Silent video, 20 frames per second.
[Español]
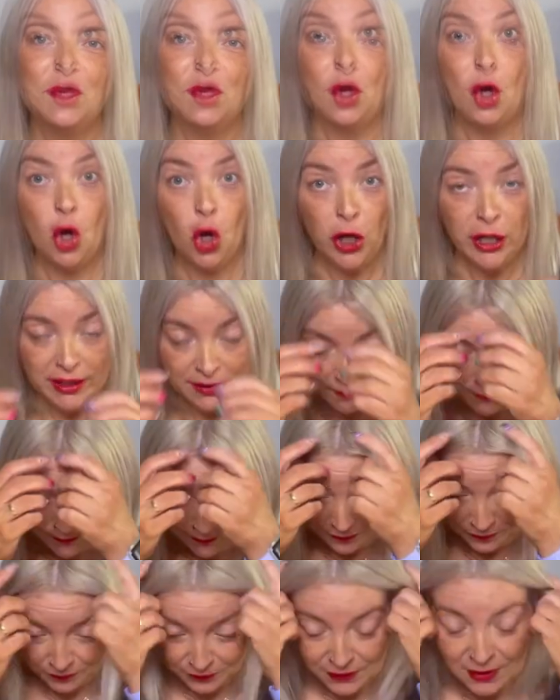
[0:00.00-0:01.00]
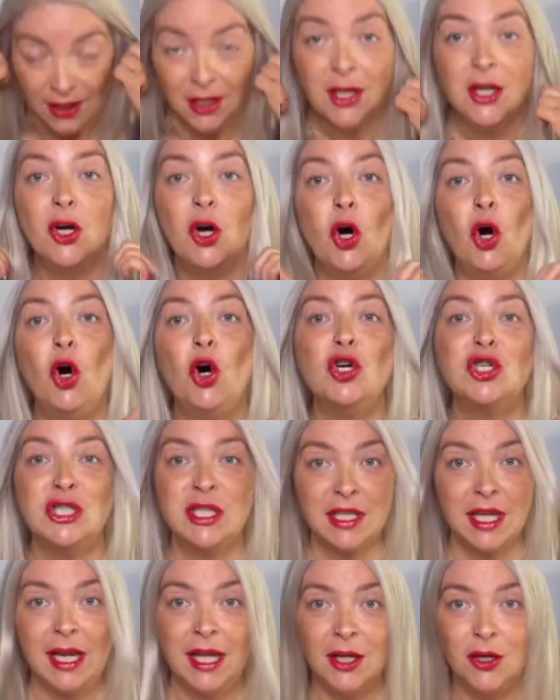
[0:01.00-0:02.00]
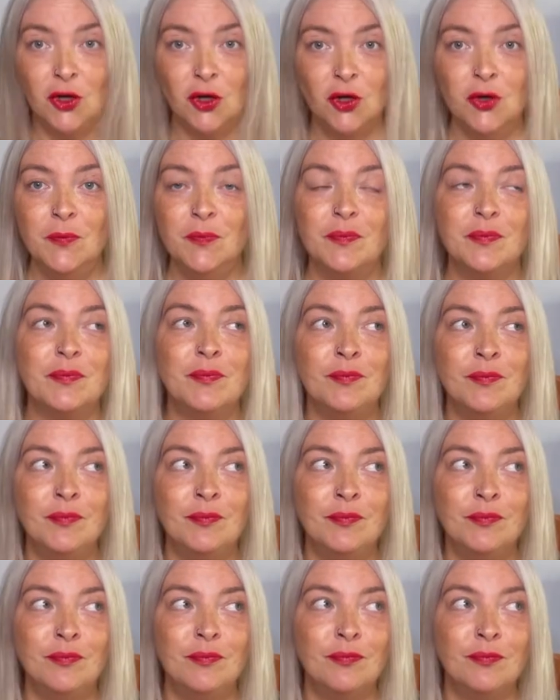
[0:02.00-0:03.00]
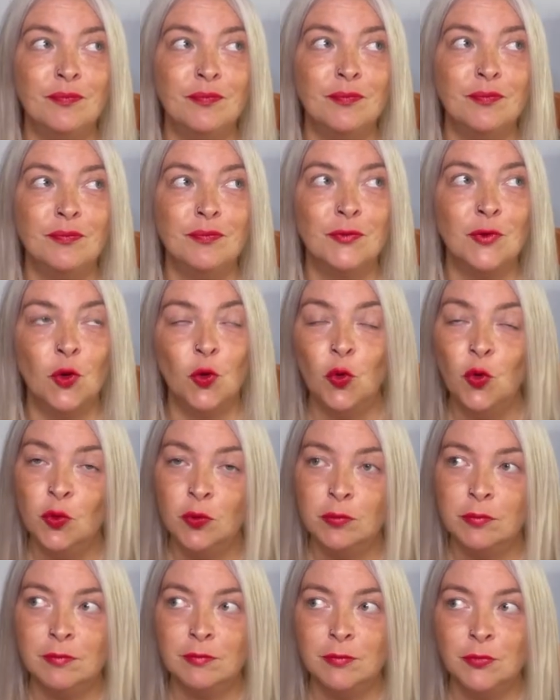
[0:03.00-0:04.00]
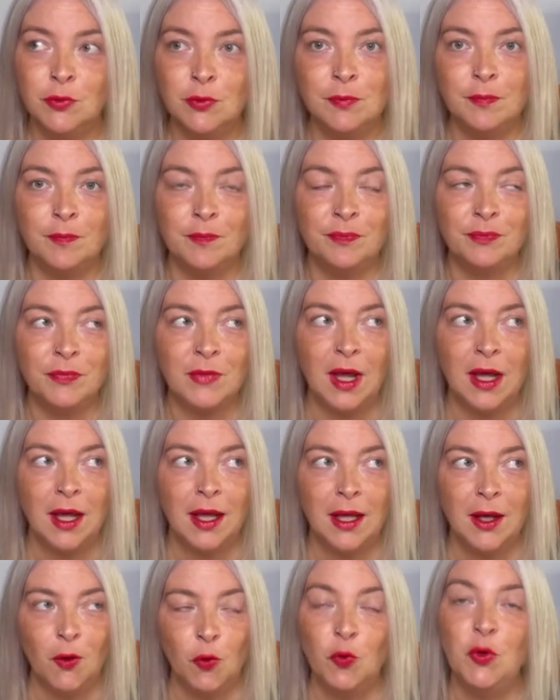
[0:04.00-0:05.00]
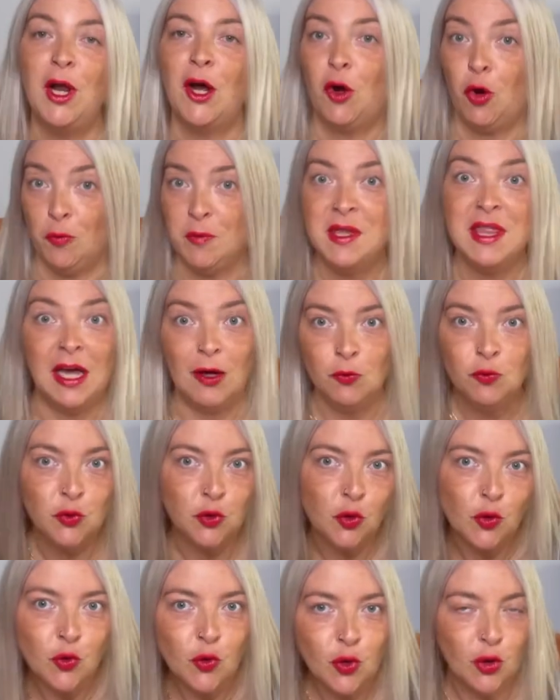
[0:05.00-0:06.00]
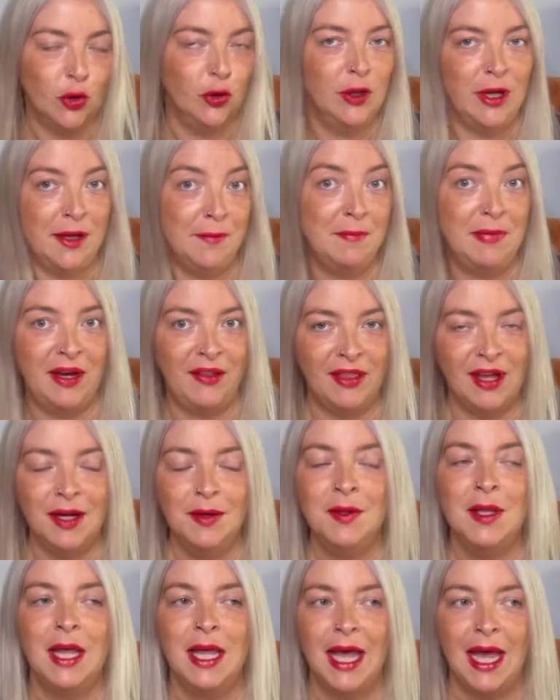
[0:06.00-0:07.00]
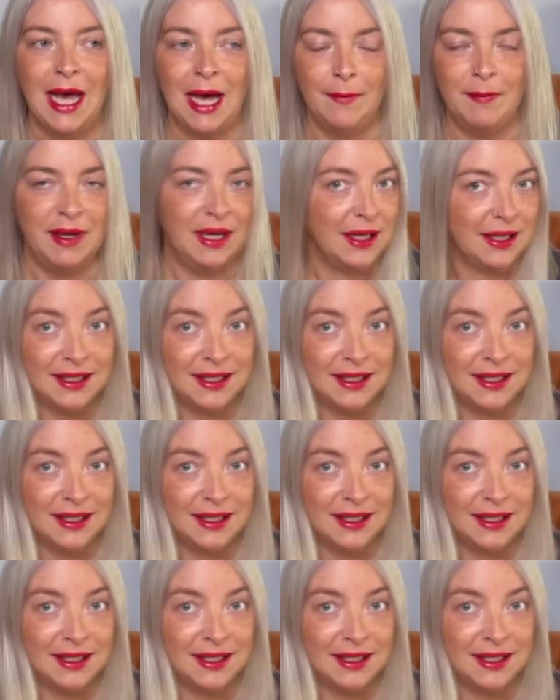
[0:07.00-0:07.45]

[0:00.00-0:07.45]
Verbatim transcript: Hoy os traigo mm, un una comida, un truco, en verdad, a ver,